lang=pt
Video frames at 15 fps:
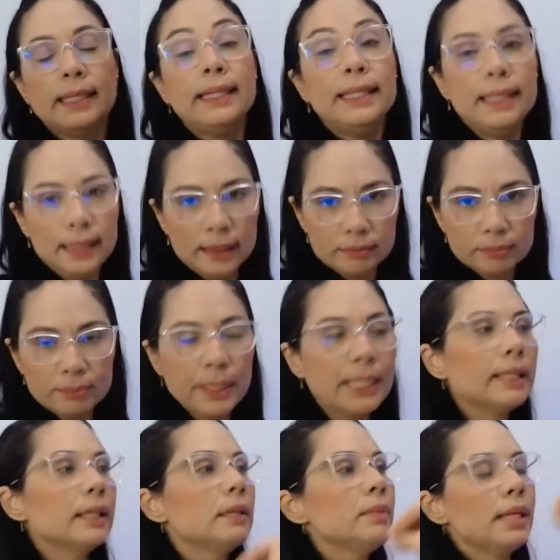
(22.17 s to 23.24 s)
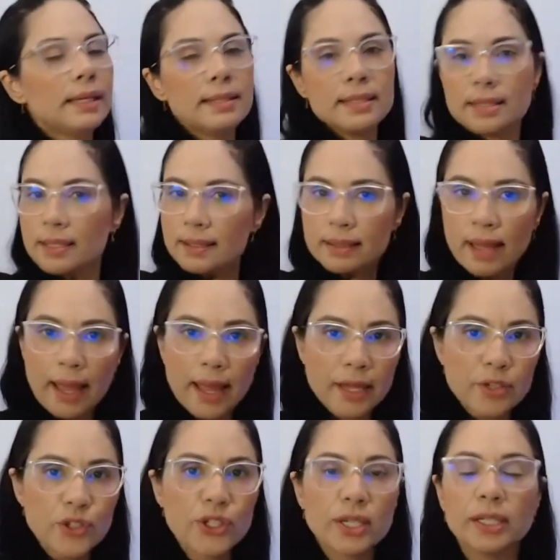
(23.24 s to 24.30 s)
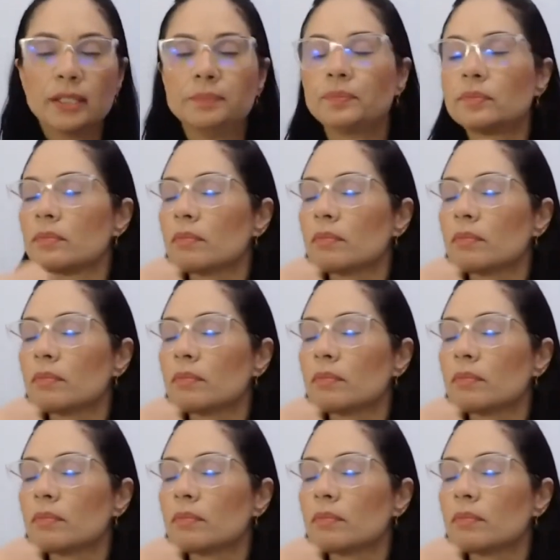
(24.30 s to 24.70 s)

e pela anamnese estratégica,